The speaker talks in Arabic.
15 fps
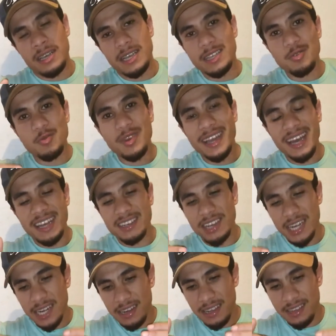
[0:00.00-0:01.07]
كتولي خارج
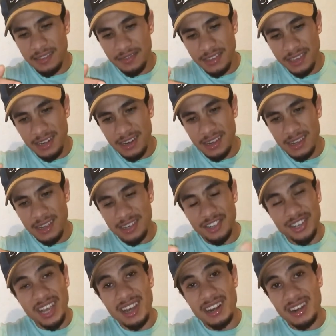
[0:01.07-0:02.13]
على الهدف ديال
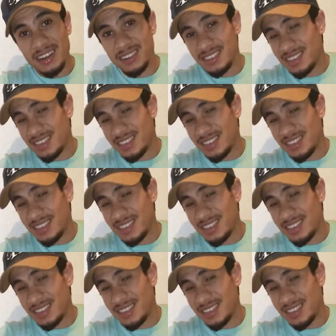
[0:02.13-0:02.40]
نجقر